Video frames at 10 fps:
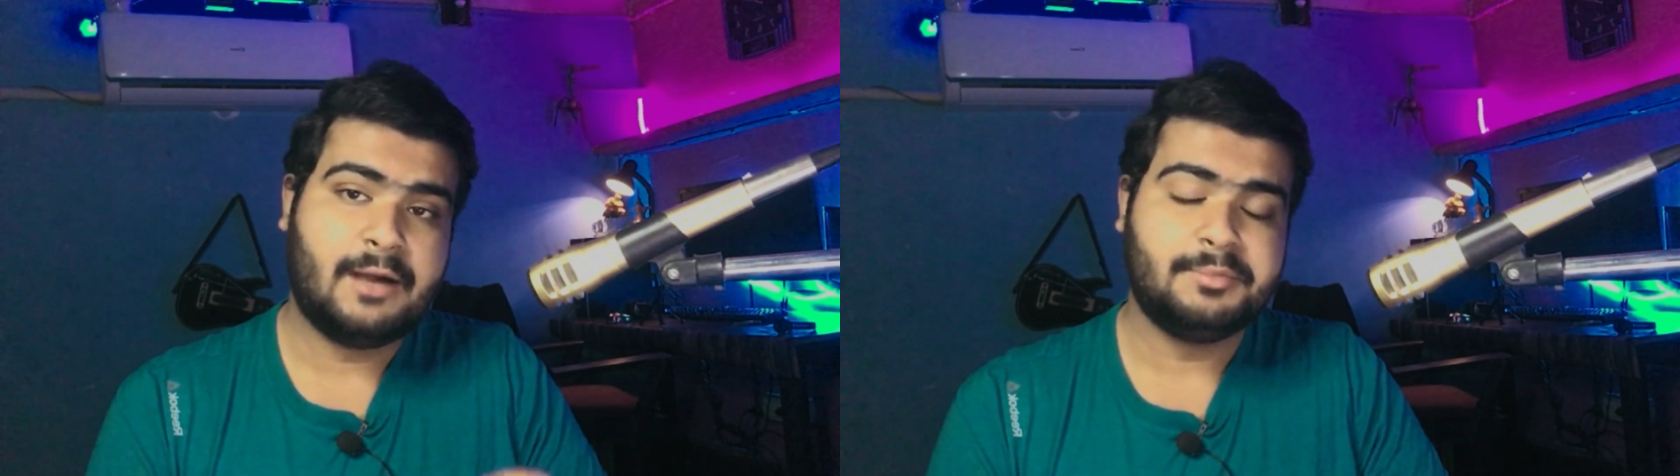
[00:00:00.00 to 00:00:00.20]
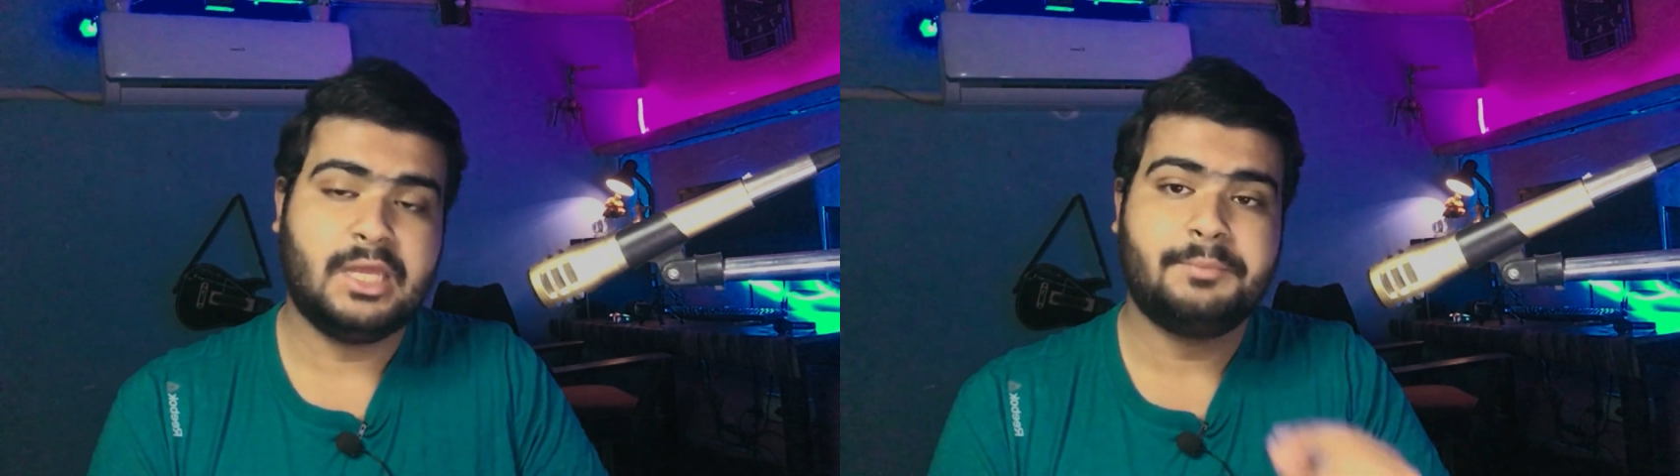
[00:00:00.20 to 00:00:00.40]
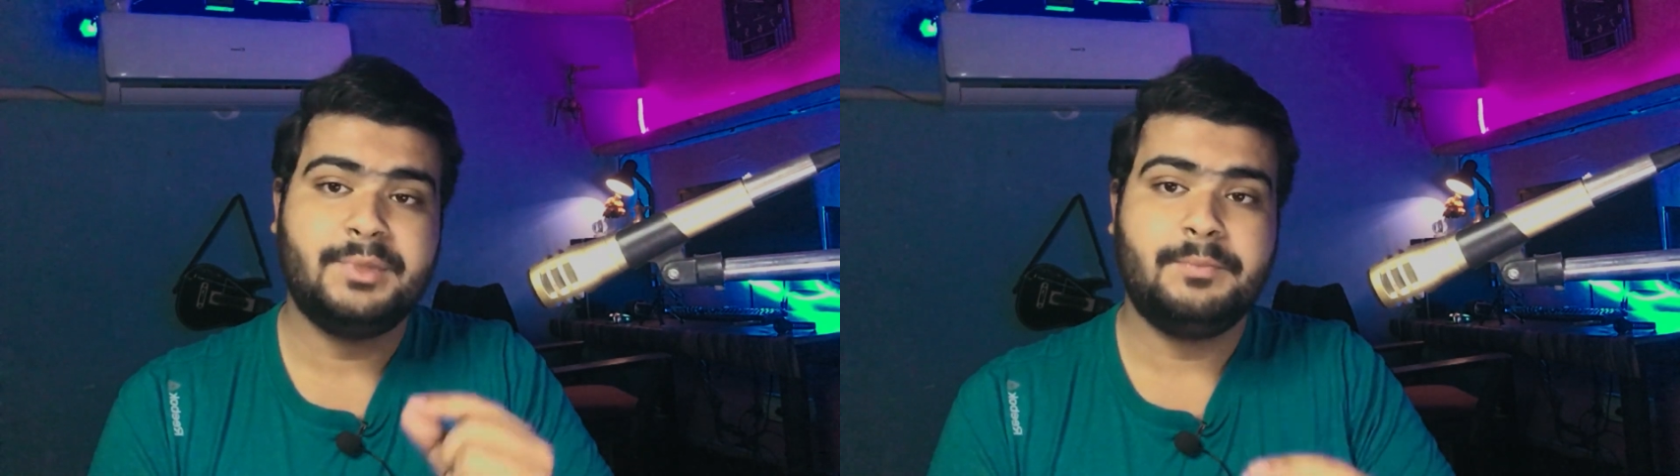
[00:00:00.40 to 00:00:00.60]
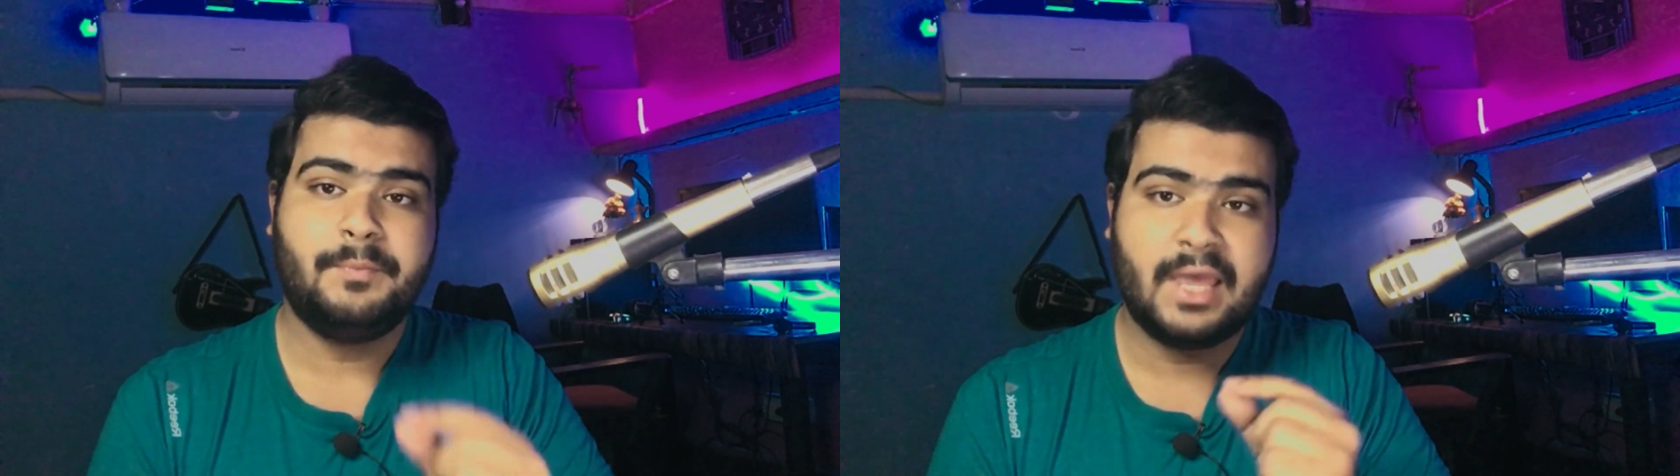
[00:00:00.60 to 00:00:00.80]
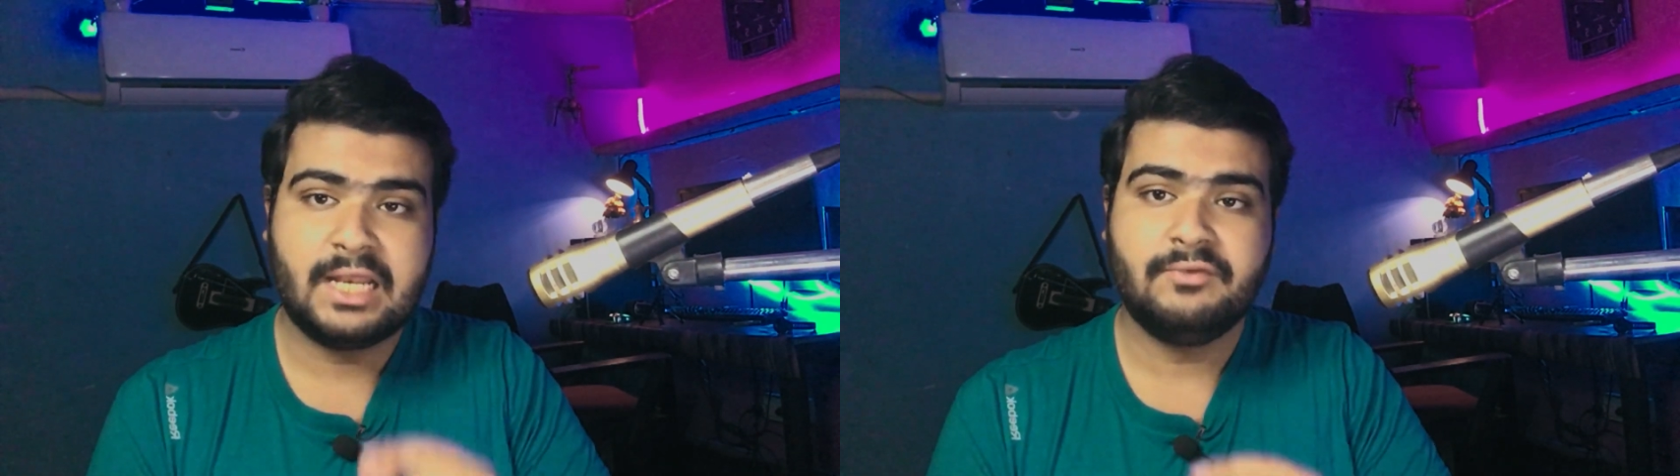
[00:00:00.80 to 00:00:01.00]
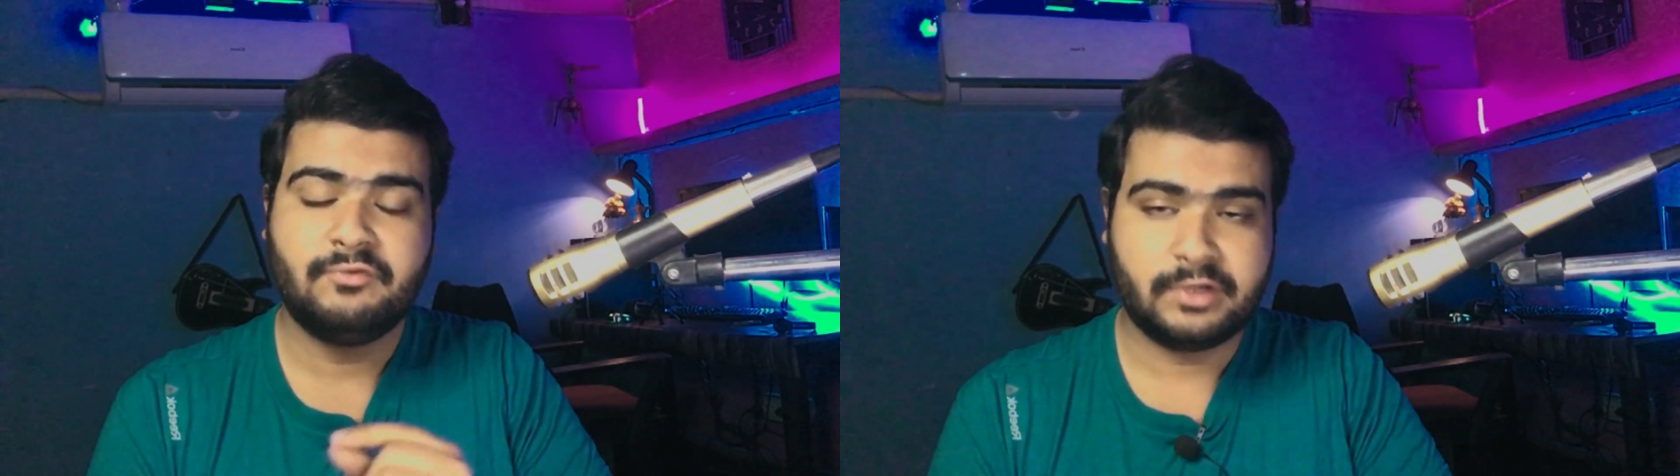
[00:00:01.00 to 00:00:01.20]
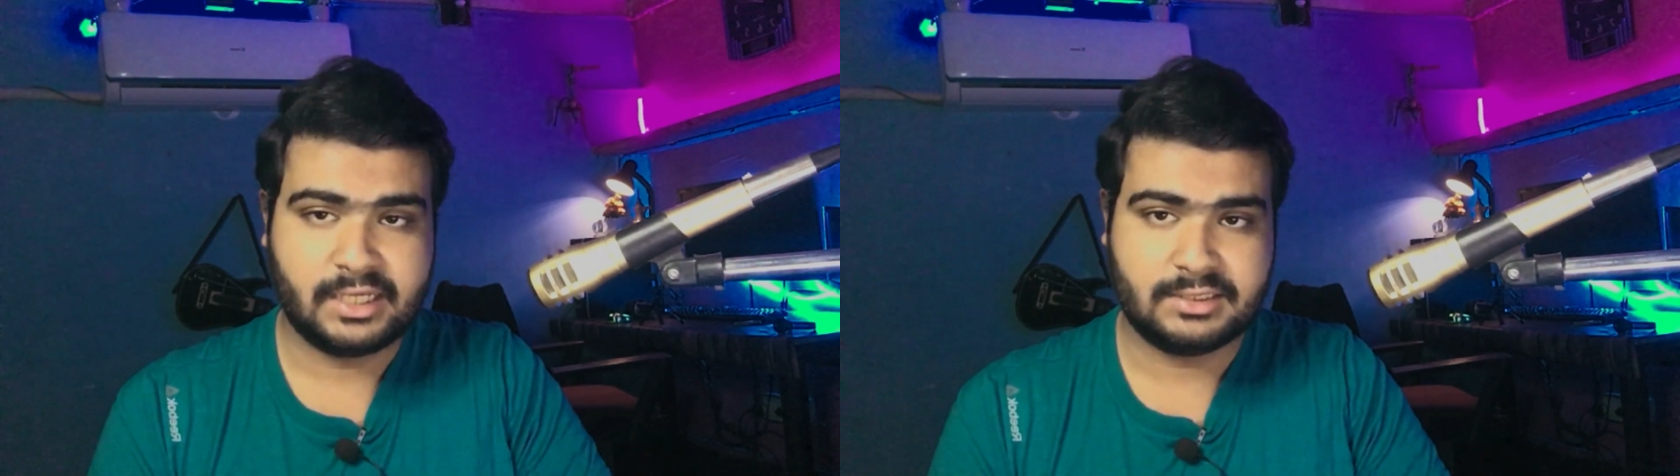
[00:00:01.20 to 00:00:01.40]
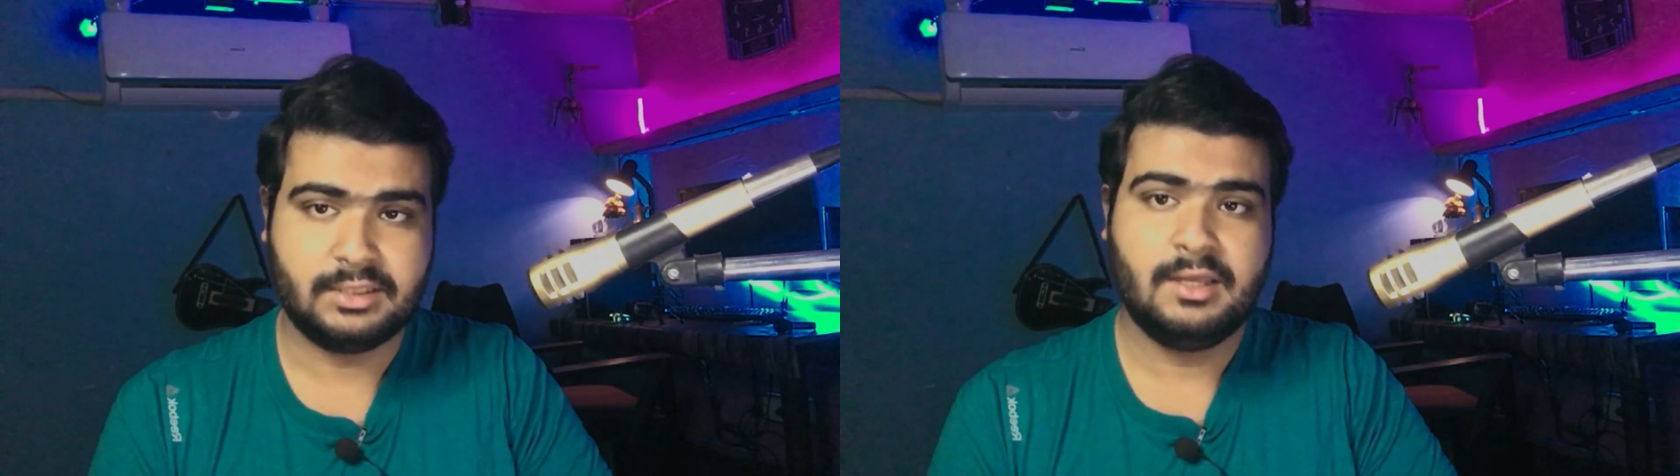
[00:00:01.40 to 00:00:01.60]
आपने अपनी पहली
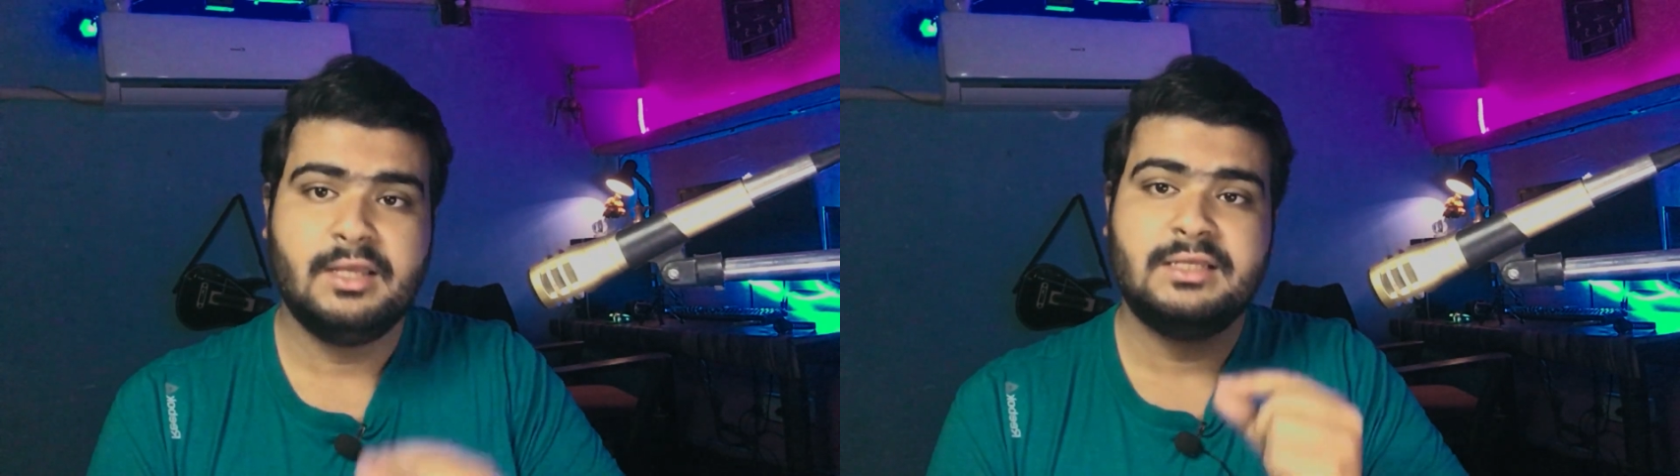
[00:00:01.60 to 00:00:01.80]
फुटेज